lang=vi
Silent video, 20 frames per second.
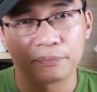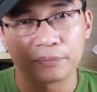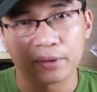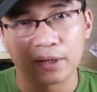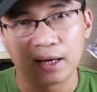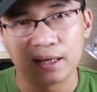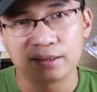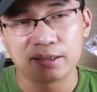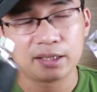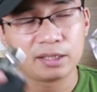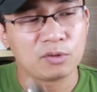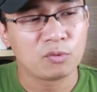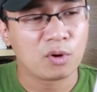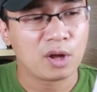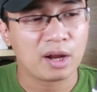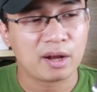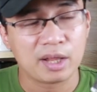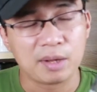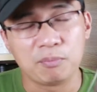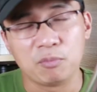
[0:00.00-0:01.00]
Hai chai nước
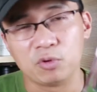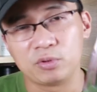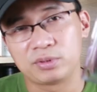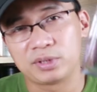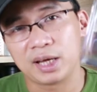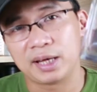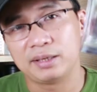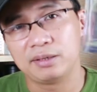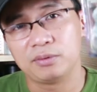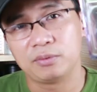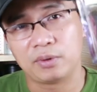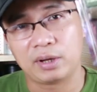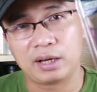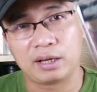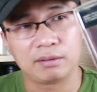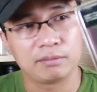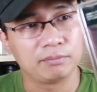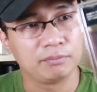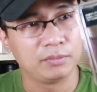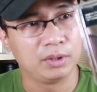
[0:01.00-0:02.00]
hoa này, một chai nước
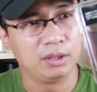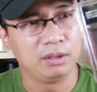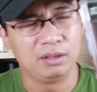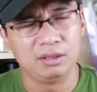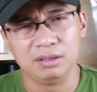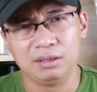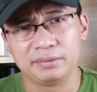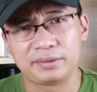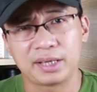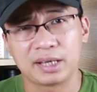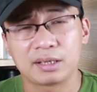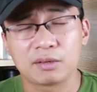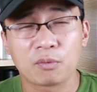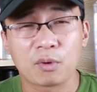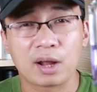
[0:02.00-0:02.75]
hoa chai nước